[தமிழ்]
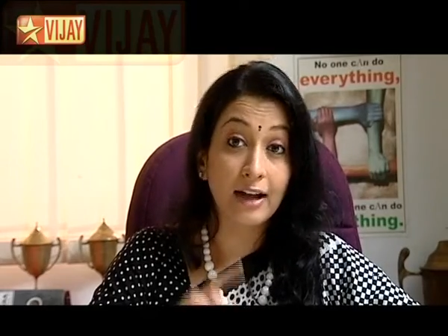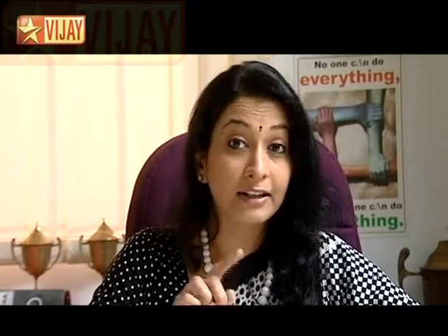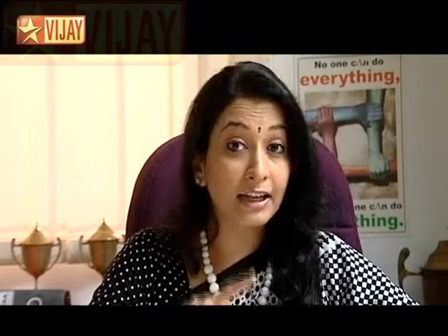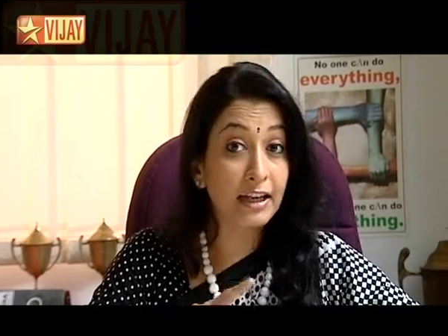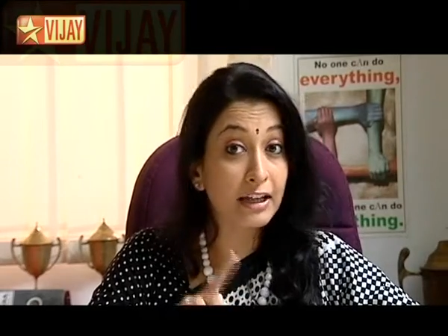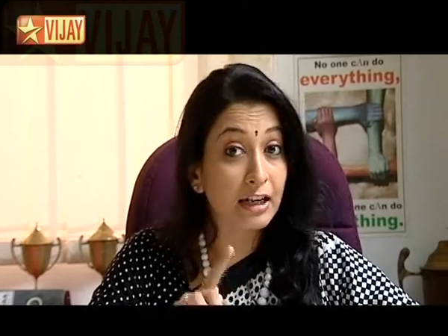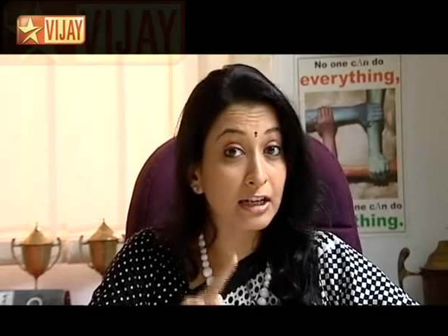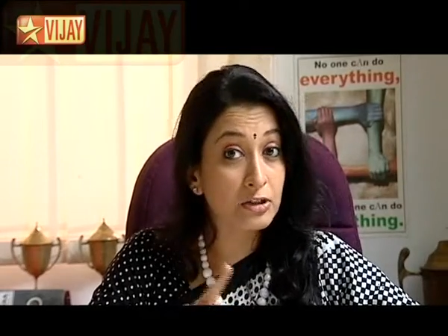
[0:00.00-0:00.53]

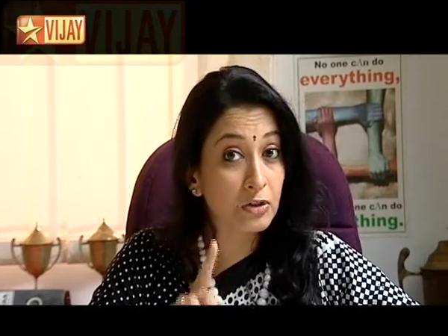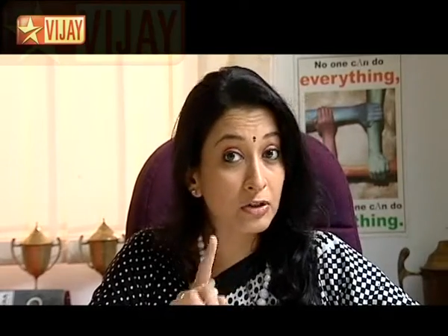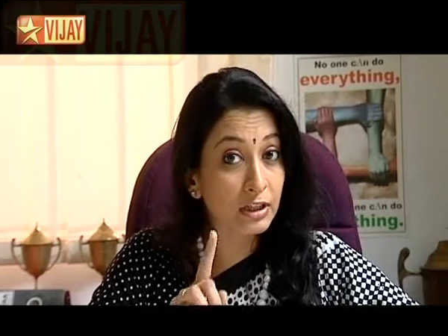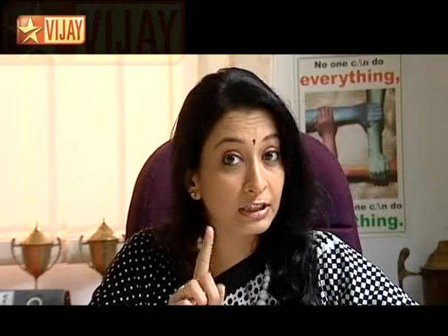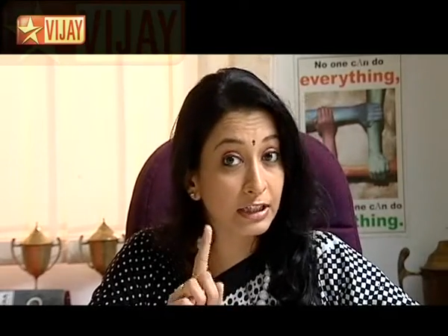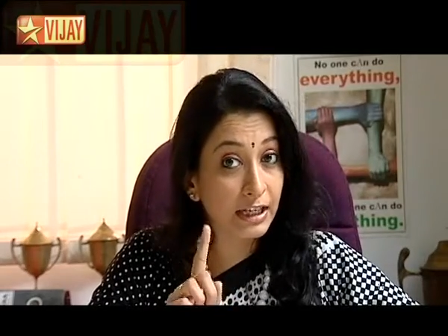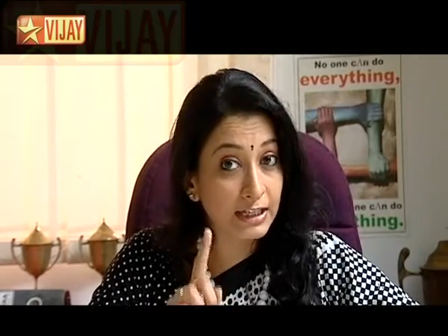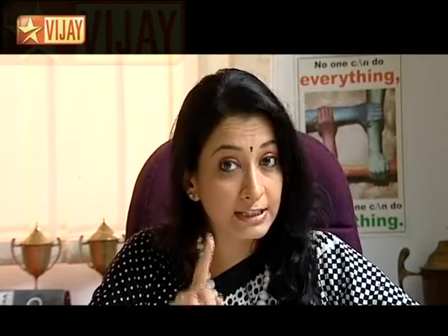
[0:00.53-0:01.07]
அன்னைக்கே நான்
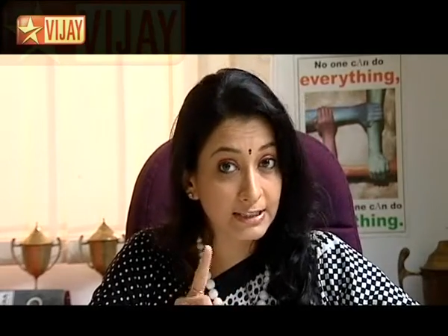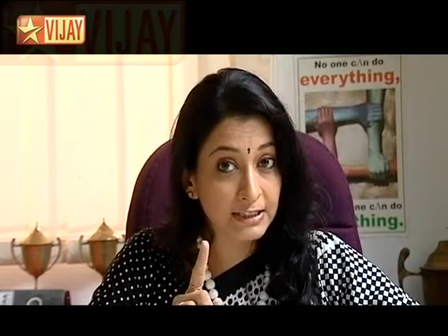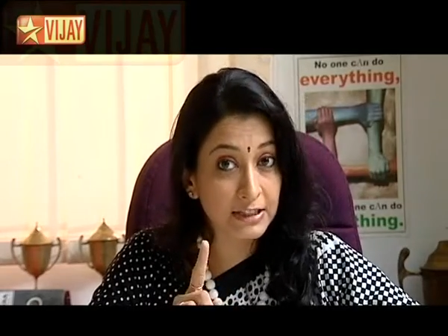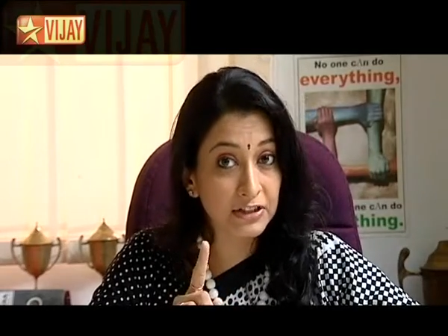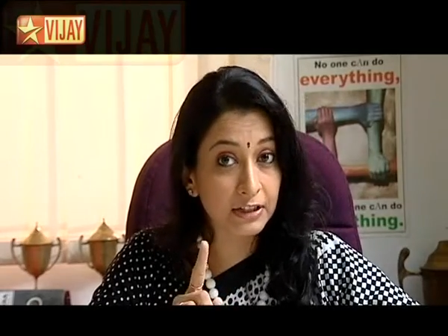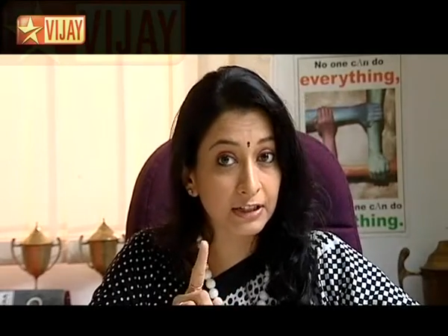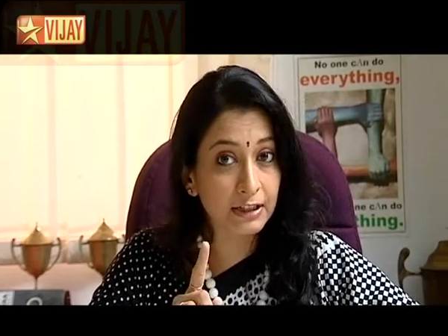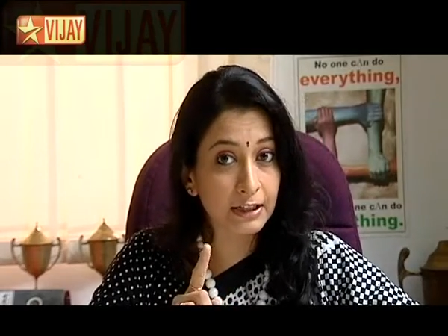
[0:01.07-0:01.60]
சொன்னதை நீங்க
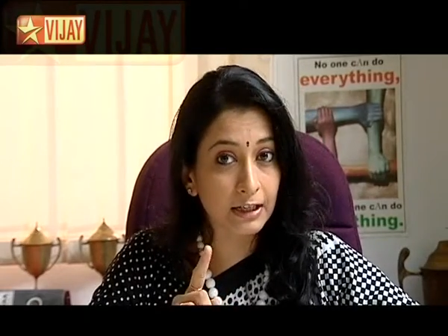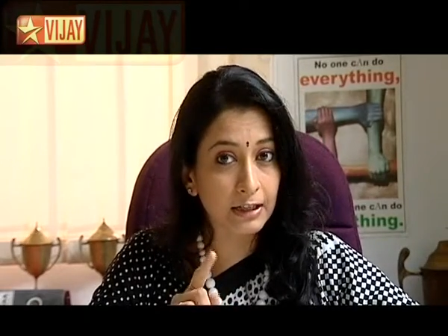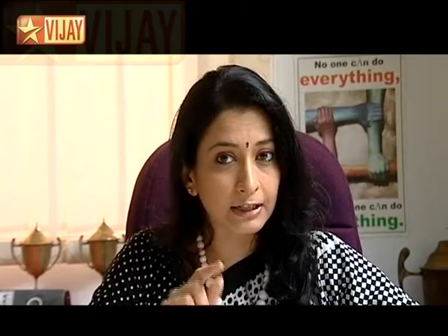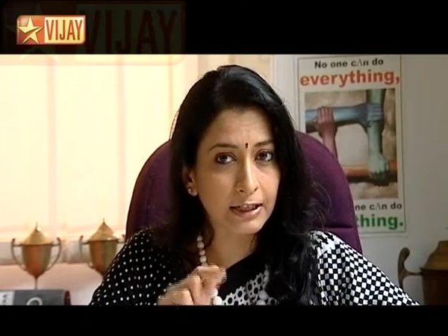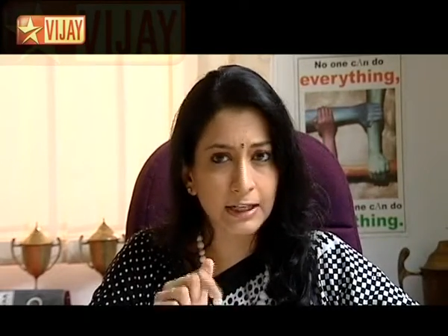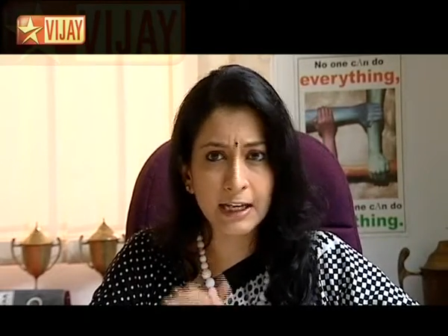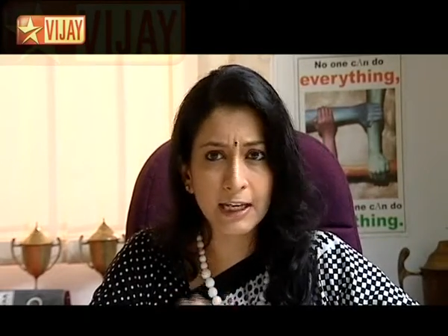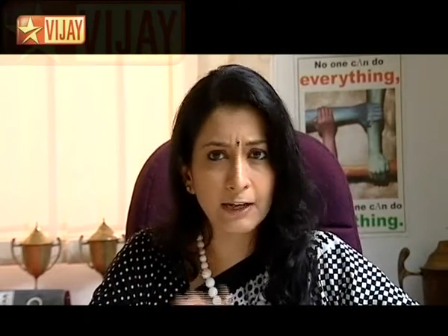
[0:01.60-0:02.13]
செஞ்சுட்டு இருந்தீங்கன்னா
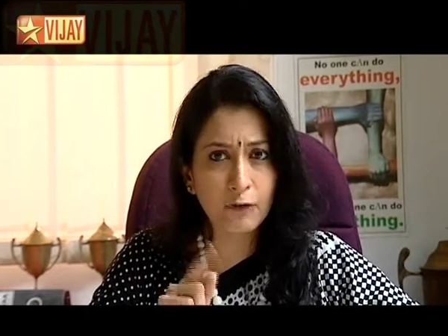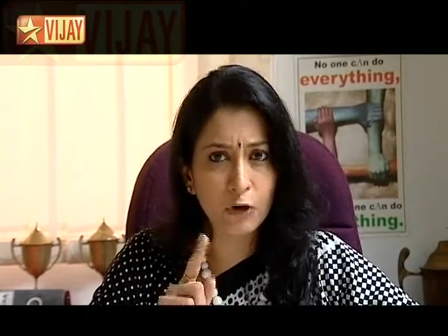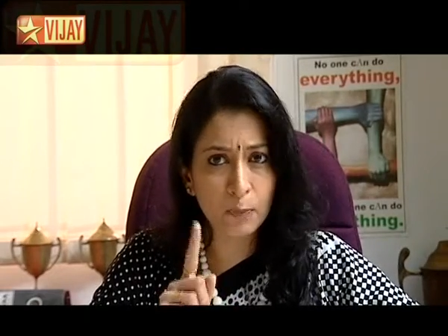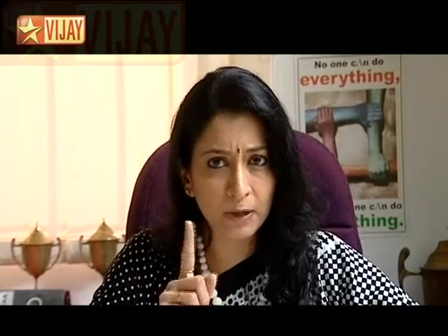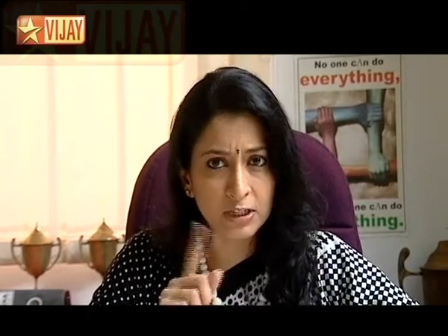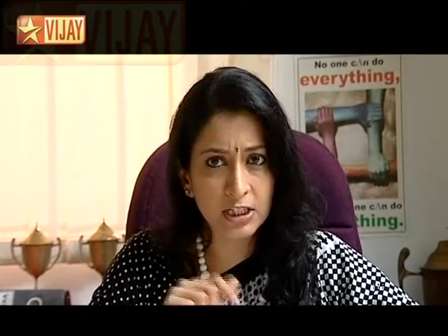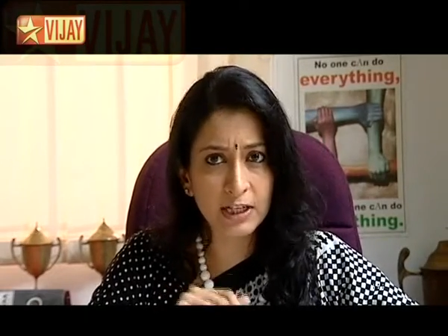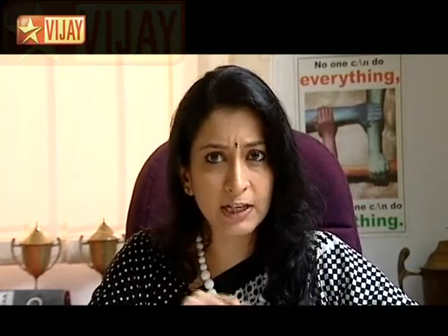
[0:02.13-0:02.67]
இன்னைக்கு
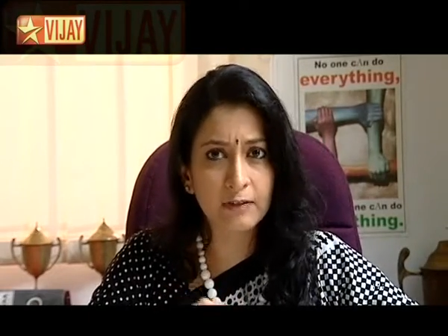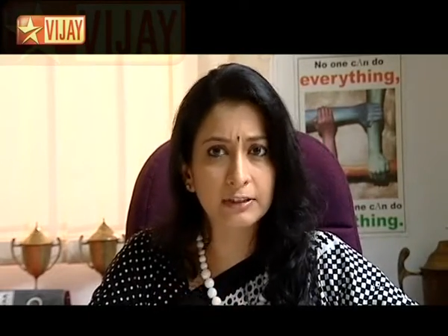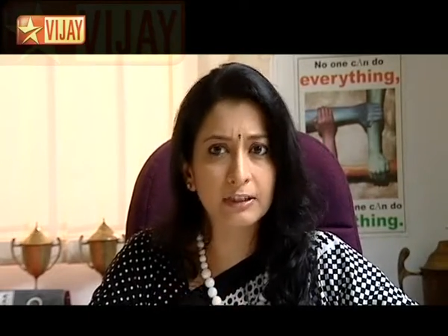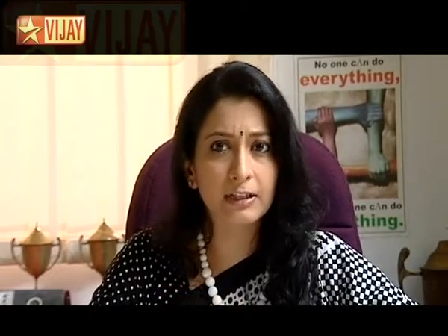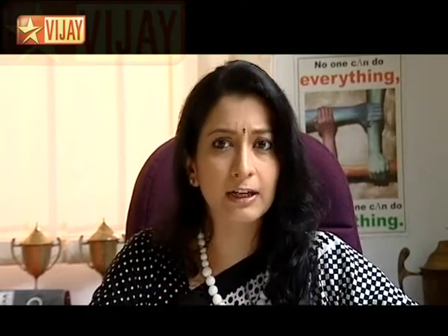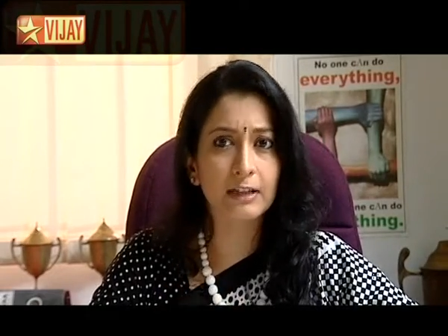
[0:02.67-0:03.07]
இவ்வளவு பிரச்சனையே